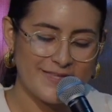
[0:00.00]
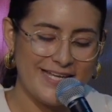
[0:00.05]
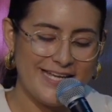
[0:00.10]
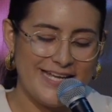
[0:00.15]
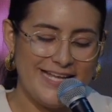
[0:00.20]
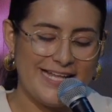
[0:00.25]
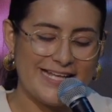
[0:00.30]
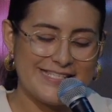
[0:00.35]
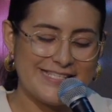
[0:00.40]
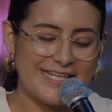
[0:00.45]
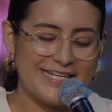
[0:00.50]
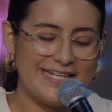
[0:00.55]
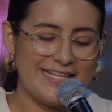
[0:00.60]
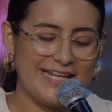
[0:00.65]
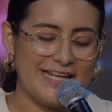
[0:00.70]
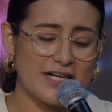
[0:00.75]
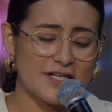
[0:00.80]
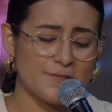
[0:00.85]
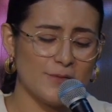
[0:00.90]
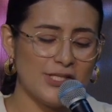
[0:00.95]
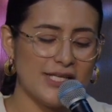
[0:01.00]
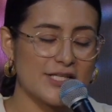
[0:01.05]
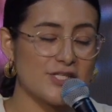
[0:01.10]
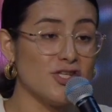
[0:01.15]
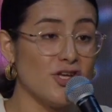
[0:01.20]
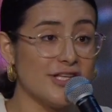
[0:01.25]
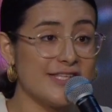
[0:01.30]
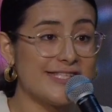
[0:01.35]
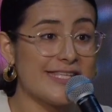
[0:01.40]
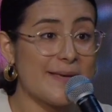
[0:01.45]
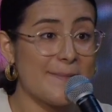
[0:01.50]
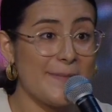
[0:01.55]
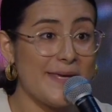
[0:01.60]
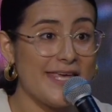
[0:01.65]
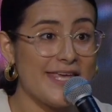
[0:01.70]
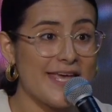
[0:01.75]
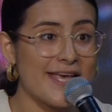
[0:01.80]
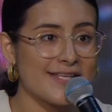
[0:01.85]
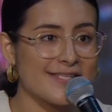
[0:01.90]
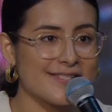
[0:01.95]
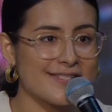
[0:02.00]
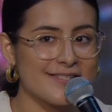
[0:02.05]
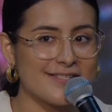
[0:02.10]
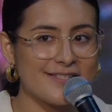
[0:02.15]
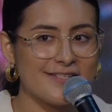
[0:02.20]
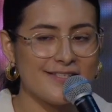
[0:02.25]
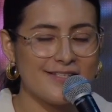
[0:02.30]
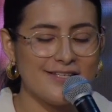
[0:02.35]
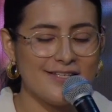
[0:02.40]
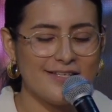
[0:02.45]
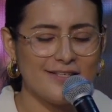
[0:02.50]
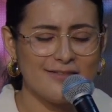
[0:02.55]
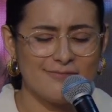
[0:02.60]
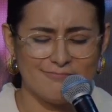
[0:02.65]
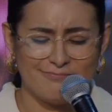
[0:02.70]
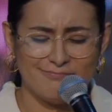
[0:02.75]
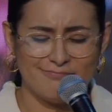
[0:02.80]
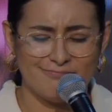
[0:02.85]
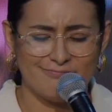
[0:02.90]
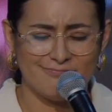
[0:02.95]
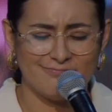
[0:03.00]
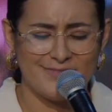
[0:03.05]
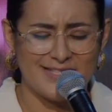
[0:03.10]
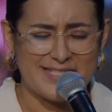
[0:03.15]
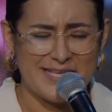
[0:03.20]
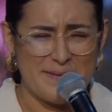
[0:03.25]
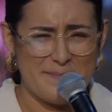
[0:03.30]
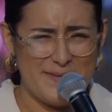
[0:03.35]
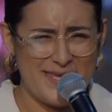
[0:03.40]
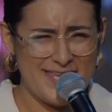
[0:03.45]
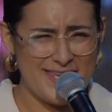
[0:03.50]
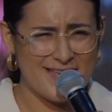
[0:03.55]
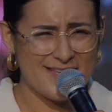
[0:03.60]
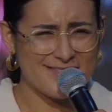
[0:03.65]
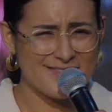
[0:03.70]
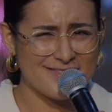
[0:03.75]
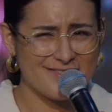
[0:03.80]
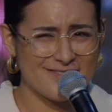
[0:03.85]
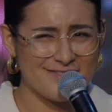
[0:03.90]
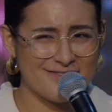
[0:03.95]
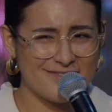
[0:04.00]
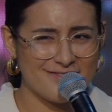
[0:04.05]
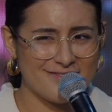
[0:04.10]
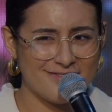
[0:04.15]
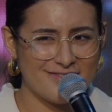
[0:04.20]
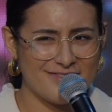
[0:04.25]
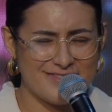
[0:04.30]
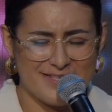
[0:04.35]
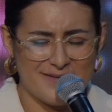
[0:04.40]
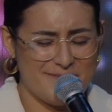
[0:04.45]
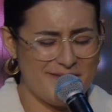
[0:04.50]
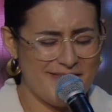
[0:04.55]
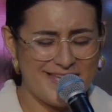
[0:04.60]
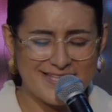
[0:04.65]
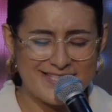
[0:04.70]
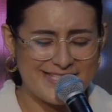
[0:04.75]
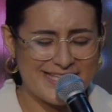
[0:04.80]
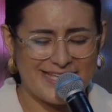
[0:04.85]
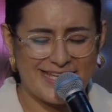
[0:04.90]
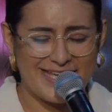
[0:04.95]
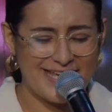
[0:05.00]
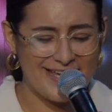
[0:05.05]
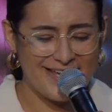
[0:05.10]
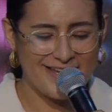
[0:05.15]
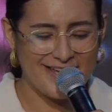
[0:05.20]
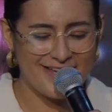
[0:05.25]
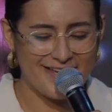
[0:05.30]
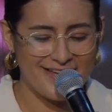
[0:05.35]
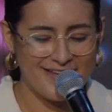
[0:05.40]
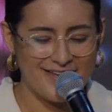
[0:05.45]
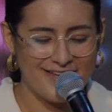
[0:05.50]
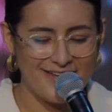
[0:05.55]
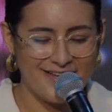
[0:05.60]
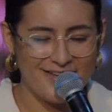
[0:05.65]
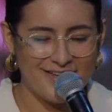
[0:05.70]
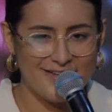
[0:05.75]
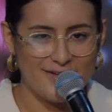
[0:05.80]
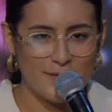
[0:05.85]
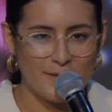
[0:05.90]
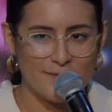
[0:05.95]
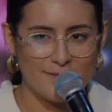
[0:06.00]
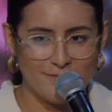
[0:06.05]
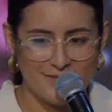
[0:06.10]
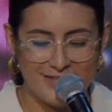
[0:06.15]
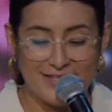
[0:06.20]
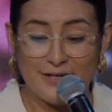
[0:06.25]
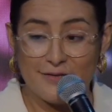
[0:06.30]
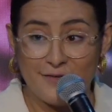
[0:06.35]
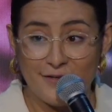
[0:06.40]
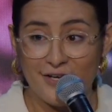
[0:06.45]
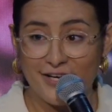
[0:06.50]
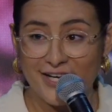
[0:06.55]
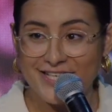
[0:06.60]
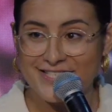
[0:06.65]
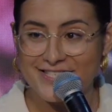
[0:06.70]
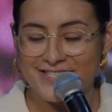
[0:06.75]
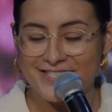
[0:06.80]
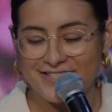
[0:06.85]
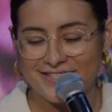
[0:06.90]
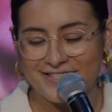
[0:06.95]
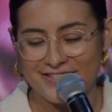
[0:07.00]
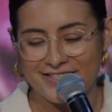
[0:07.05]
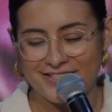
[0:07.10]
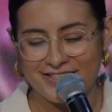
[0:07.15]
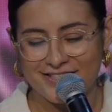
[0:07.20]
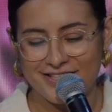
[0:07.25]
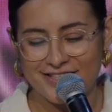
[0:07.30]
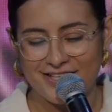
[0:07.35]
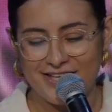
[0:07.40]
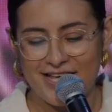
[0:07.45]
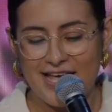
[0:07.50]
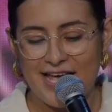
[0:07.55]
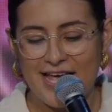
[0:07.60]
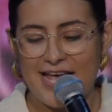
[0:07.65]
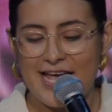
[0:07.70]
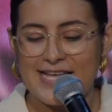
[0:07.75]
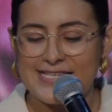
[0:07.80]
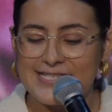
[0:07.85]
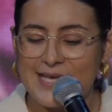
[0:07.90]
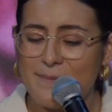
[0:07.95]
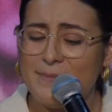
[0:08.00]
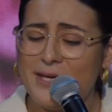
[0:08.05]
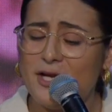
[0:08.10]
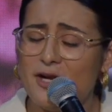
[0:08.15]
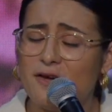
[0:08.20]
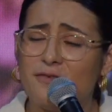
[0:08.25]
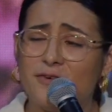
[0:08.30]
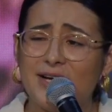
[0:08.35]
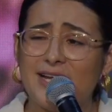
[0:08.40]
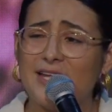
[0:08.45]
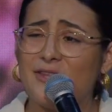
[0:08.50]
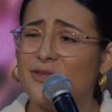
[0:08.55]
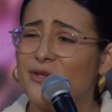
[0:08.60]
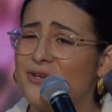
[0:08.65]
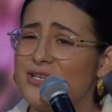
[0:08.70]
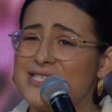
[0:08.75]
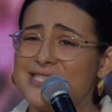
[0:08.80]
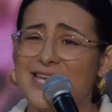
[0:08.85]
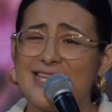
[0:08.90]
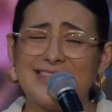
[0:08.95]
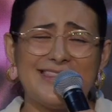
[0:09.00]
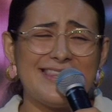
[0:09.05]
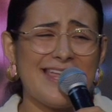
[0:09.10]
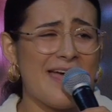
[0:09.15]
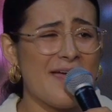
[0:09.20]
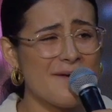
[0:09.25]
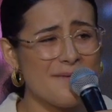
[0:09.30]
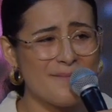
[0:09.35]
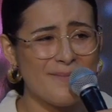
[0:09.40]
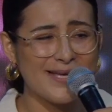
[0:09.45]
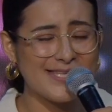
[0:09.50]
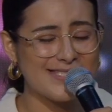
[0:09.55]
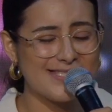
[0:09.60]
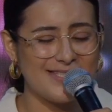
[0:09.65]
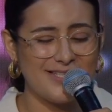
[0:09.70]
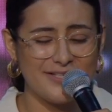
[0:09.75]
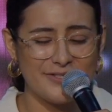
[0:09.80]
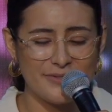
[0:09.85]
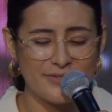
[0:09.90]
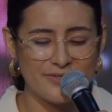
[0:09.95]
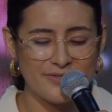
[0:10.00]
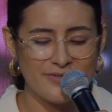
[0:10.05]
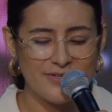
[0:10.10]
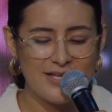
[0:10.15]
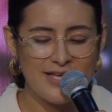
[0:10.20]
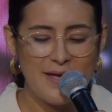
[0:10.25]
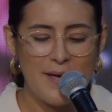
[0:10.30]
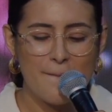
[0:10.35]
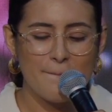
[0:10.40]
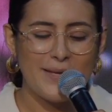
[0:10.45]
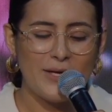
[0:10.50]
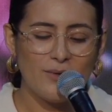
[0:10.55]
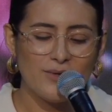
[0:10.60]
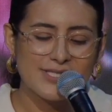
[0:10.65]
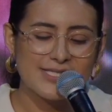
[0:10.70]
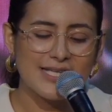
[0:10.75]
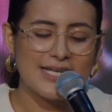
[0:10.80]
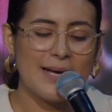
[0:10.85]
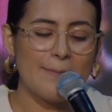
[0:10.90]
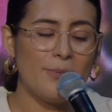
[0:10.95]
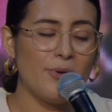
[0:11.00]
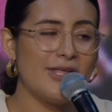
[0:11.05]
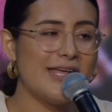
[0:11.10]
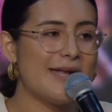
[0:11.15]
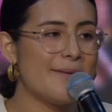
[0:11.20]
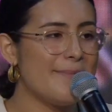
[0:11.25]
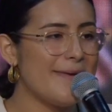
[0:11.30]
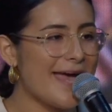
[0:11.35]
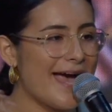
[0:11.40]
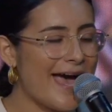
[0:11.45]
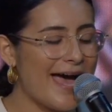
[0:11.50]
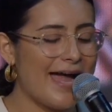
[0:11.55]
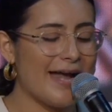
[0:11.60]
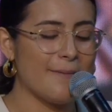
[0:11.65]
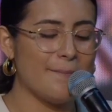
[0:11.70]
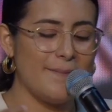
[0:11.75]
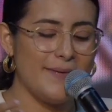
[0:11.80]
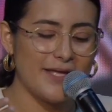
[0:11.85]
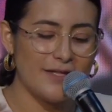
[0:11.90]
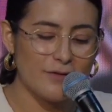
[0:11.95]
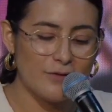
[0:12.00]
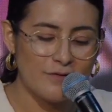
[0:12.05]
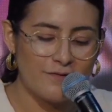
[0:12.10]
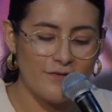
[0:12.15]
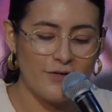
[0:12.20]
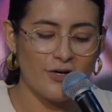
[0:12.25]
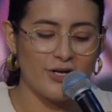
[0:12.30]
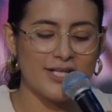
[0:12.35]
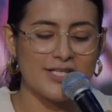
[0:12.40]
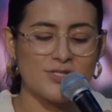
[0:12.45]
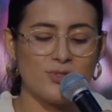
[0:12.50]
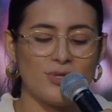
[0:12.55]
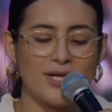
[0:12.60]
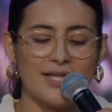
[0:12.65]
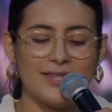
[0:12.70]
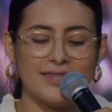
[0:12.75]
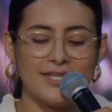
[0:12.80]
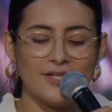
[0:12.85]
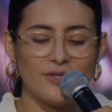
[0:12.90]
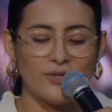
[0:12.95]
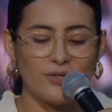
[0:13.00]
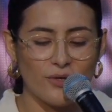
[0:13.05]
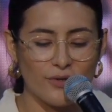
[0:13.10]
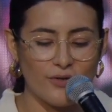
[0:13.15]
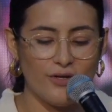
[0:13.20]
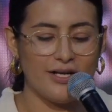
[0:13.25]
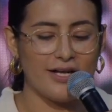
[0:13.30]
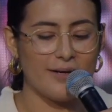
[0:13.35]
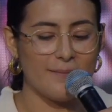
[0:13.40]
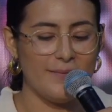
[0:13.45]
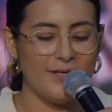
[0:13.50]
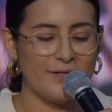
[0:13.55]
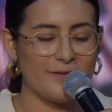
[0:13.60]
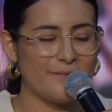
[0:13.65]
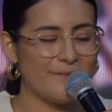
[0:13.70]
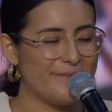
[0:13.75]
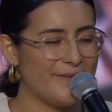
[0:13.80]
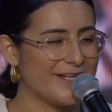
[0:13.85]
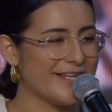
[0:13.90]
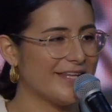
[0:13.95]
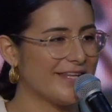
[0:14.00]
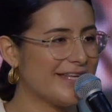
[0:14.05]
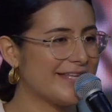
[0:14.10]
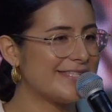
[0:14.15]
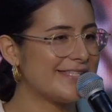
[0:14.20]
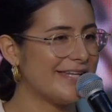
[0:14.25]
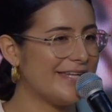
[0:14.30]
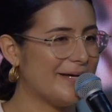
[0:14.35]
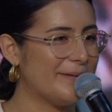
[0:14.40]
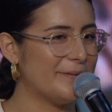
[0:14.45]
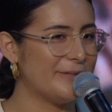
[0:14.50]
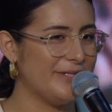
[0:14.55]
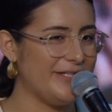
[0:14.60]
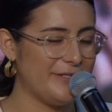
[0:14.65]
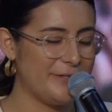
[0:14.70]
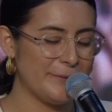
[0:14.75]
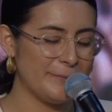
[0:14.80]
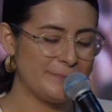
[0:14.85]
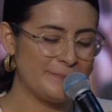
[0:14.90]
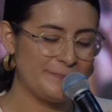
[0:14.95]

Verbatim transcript: La ancianita le responde, son semillas. Semillas. ¿Semillas de qué? De flores. Es que miro fuera y todo está tan vacío. Me gustaría poder viajar viendo flores durante todo el camino. ¿Verdad que sería bonito?